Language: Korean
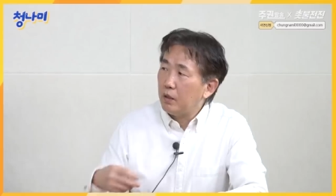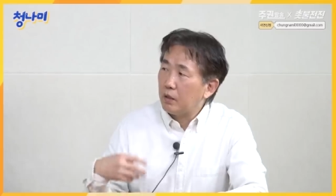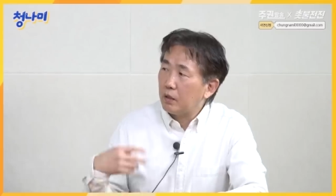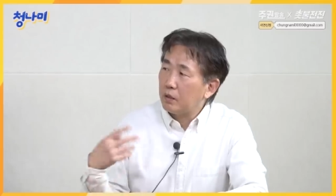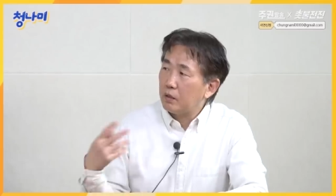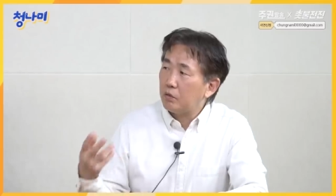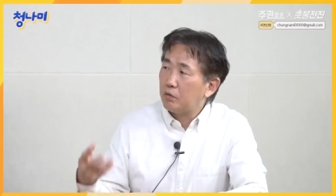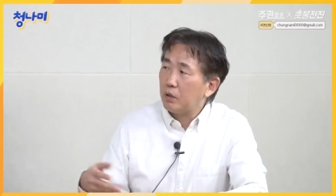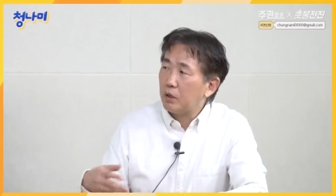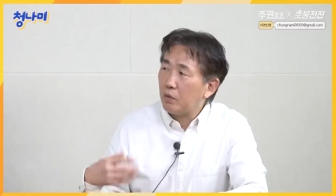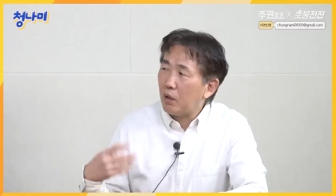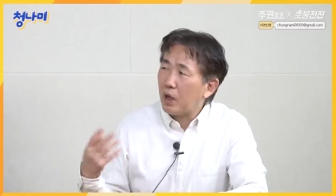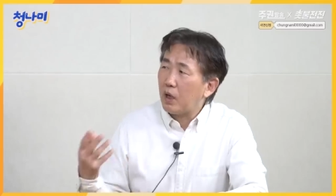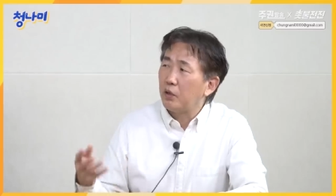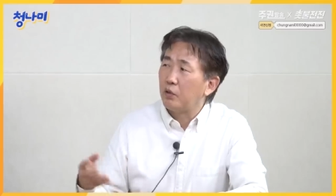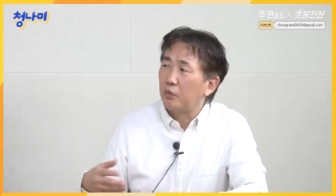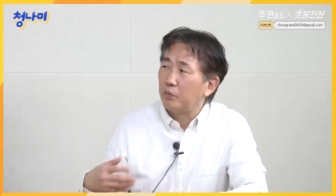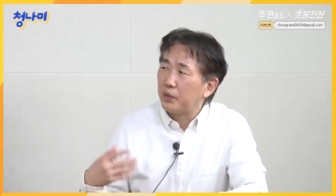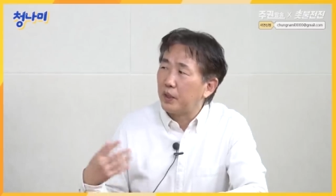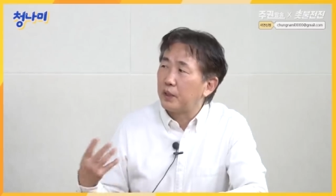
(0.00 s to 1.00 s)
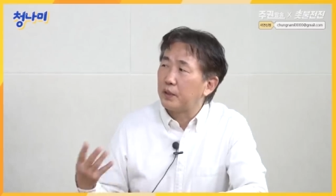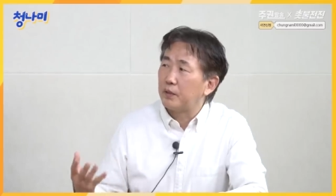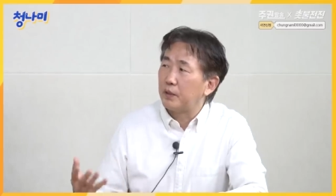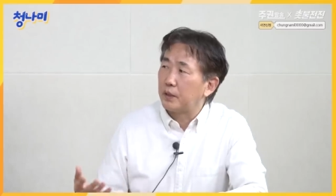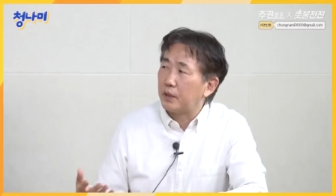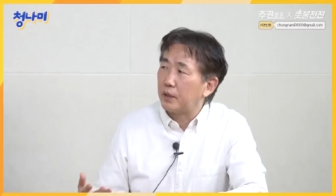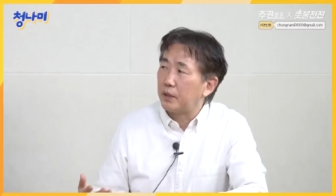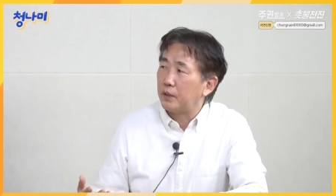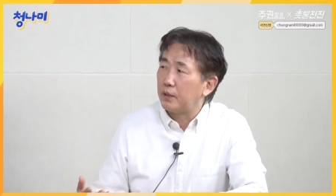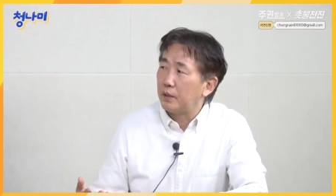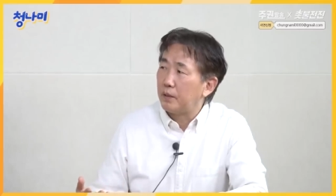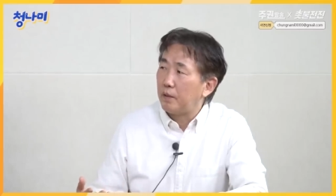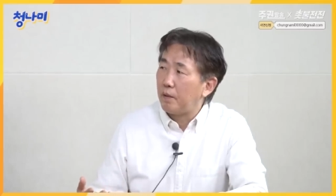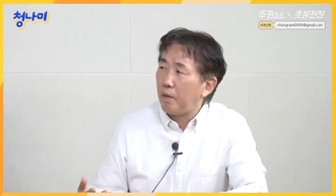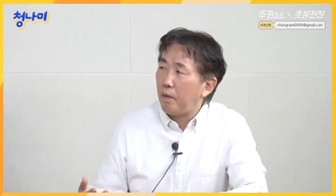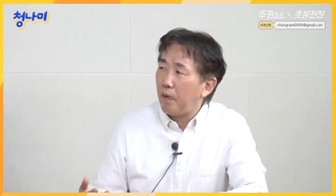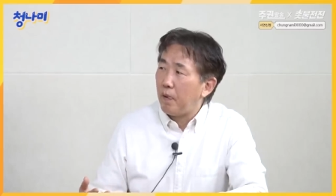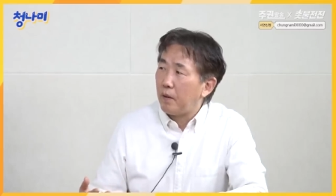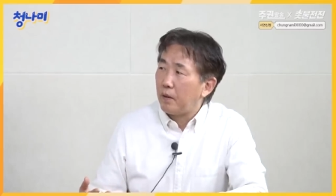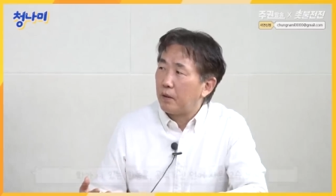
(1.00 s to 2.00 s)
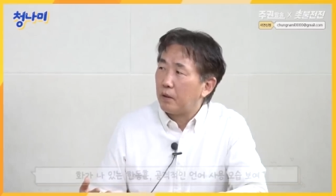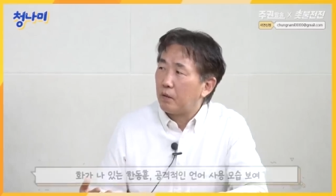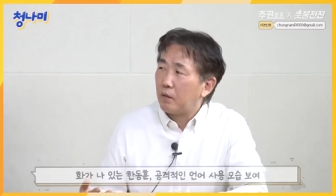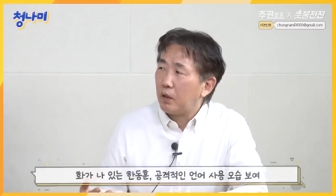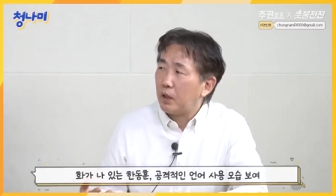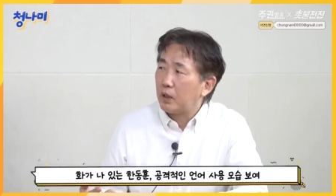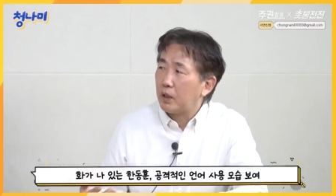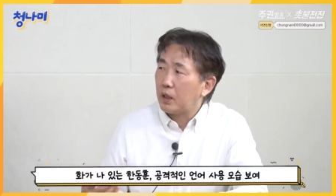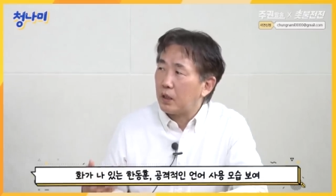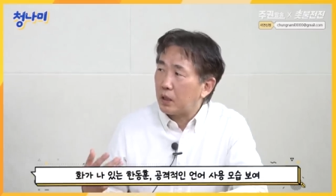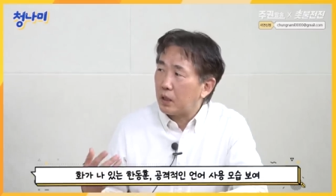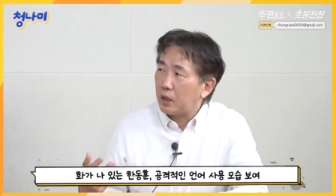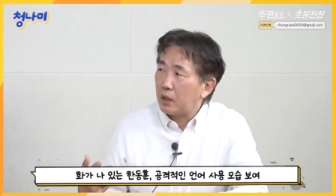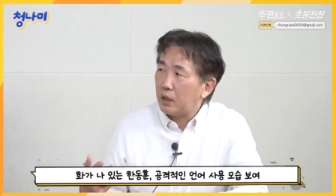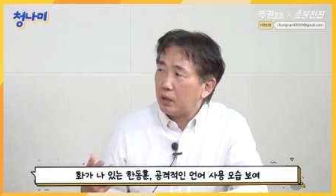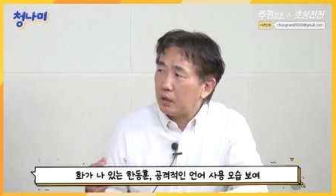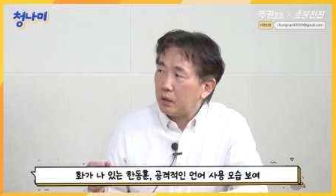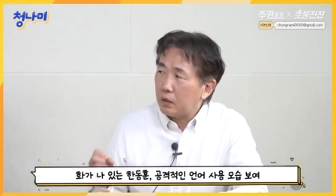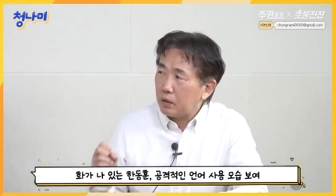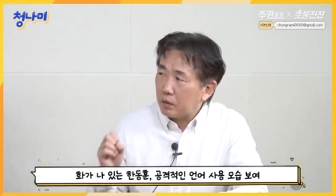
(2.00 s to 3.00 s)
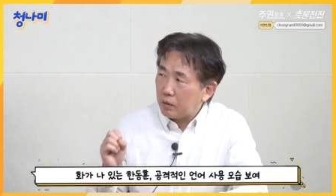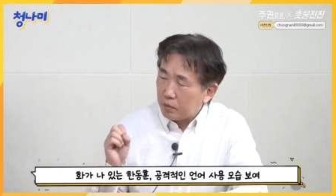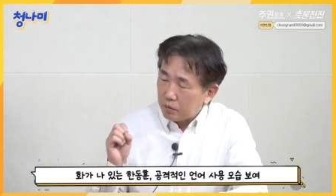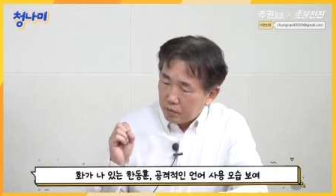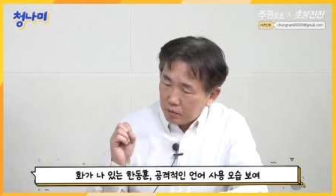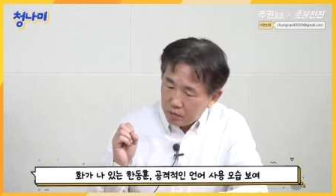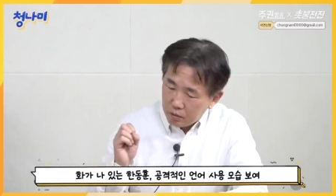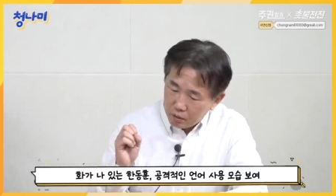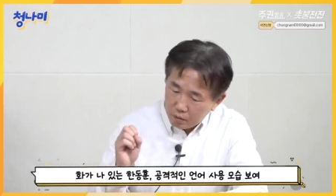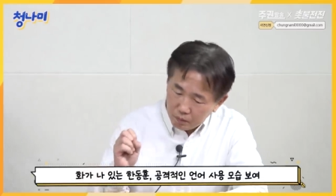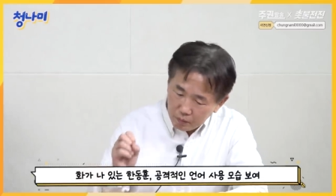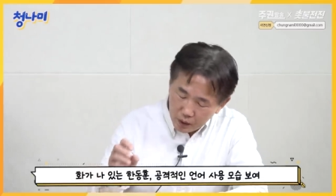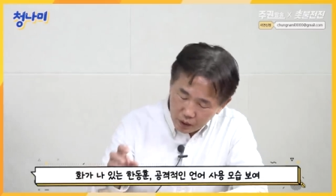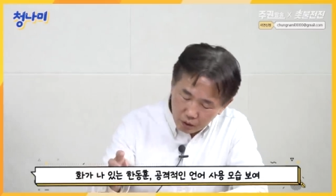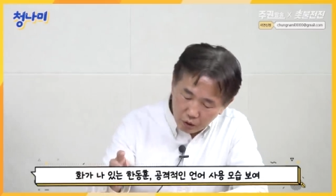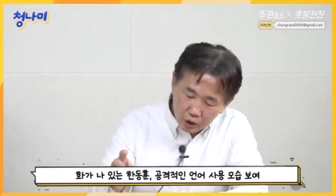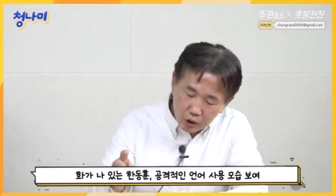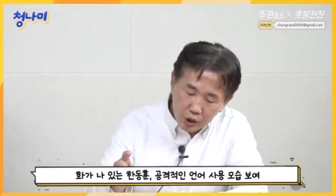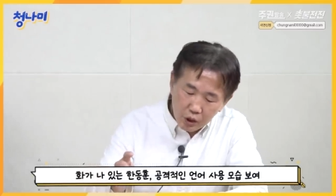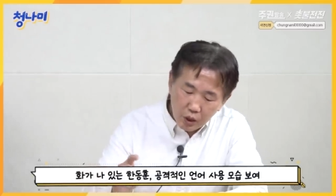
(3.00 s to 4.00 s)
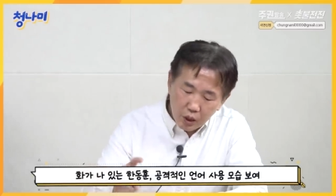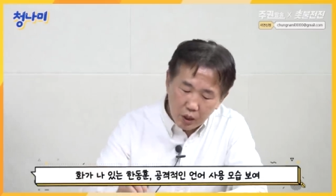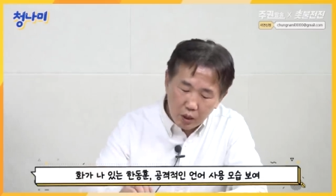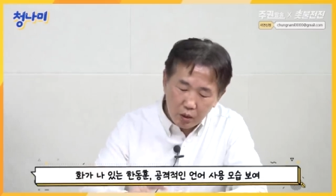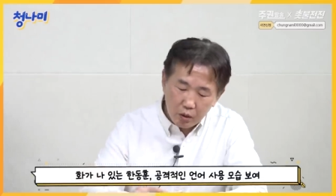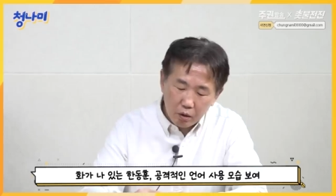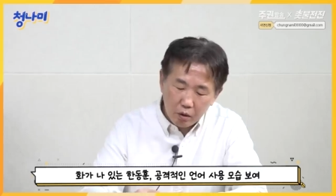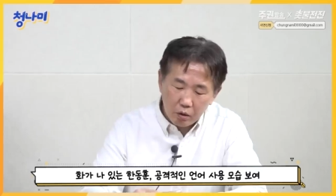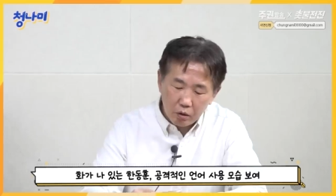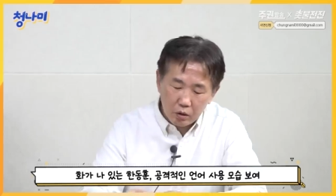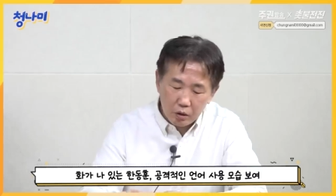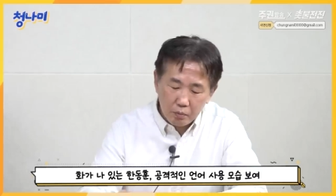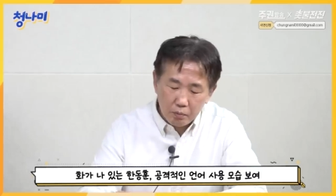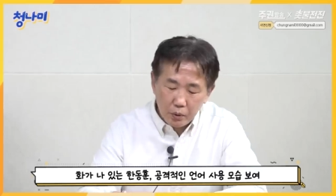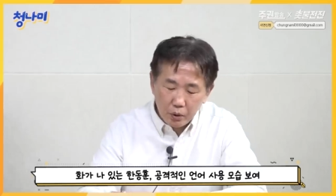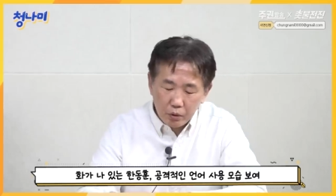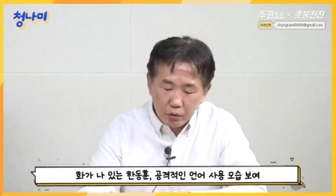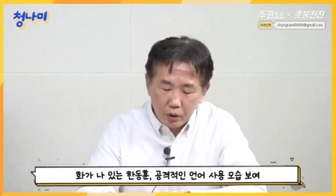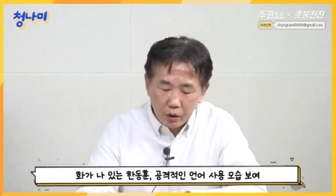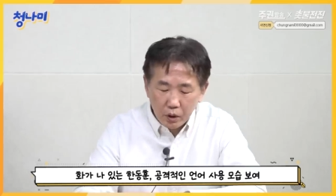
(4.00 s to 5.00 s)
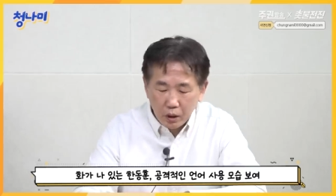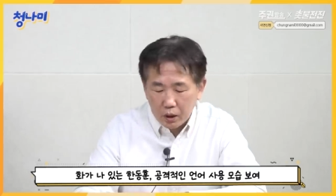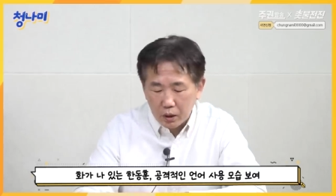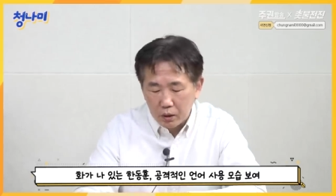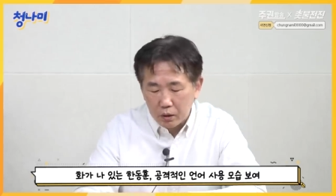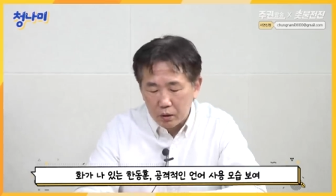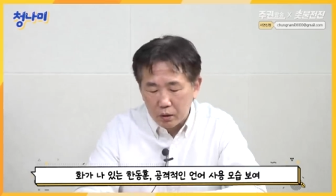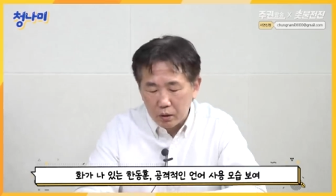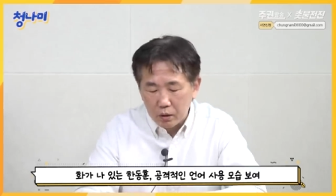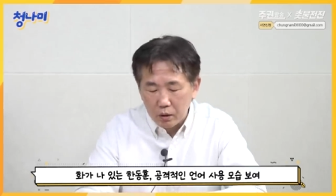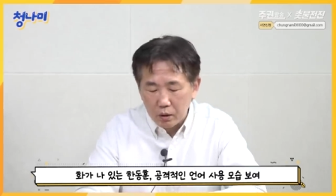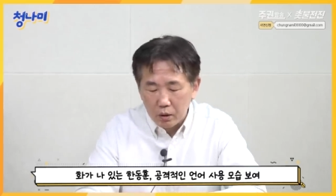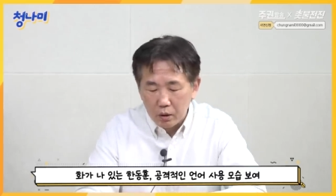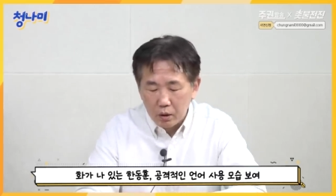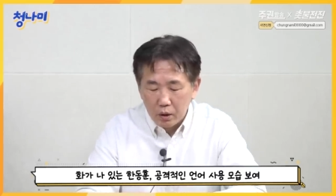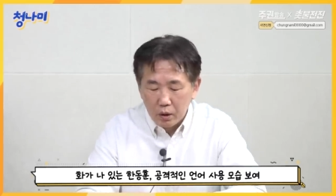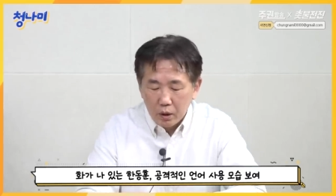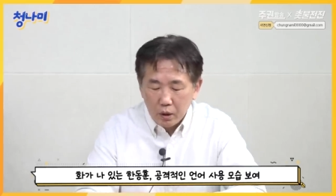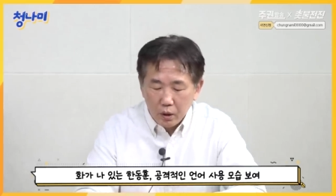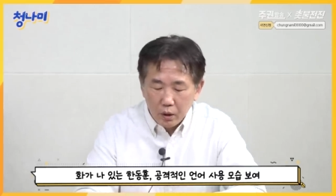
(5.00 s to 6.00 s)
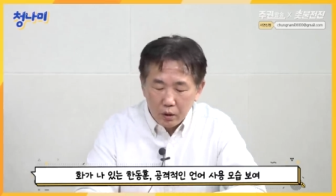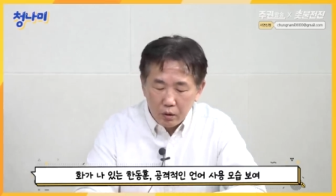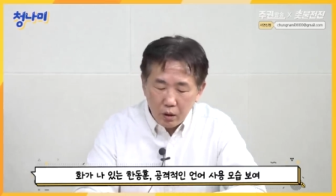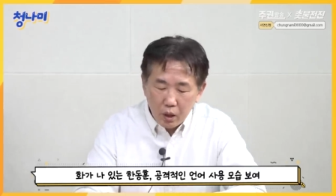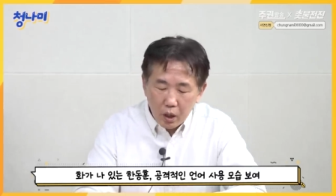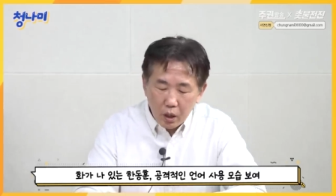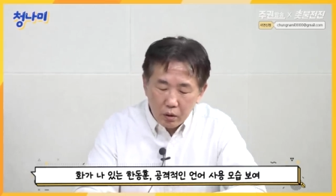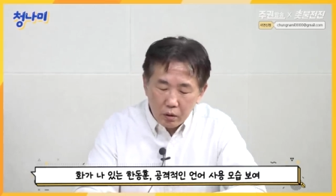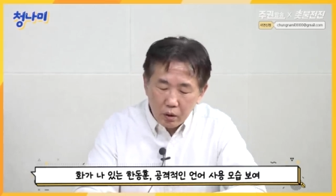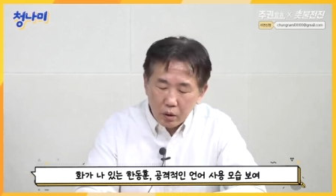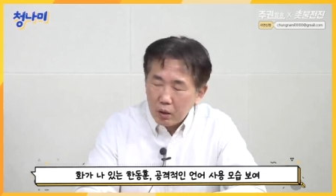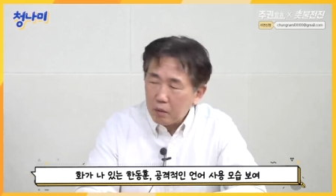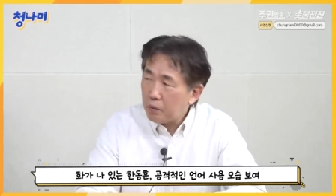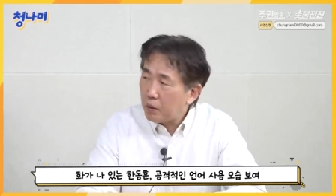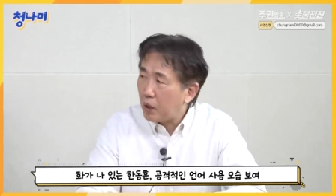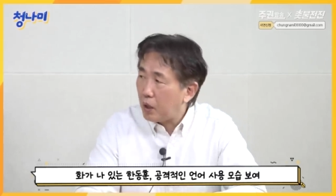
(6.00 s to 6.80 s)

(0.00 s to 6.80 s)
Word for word: 그 순간 화가 너무 나는 것 같아요. 화가 나니까 이게 막 거칠게, 거친 표현들이 나가는 거죠. 그래서 아, 이 사람이